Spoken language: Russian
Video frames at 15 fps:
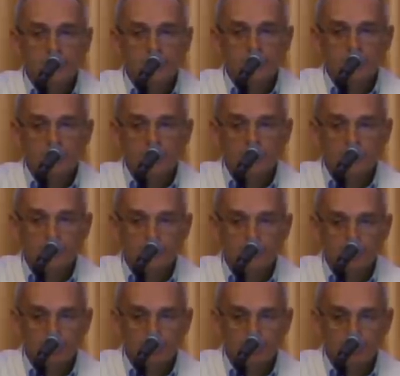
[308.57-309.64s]
И она тоже
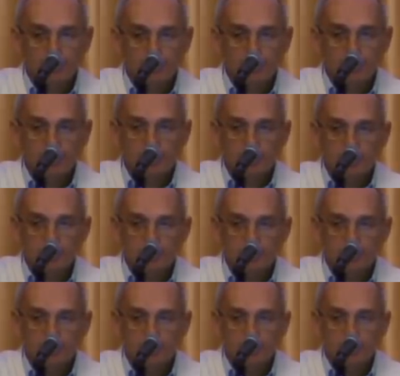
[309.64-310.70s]
500 метров
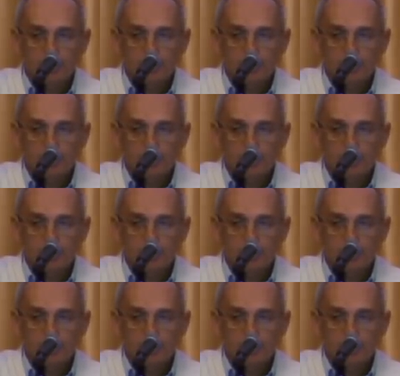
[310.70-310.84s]
задохнулась.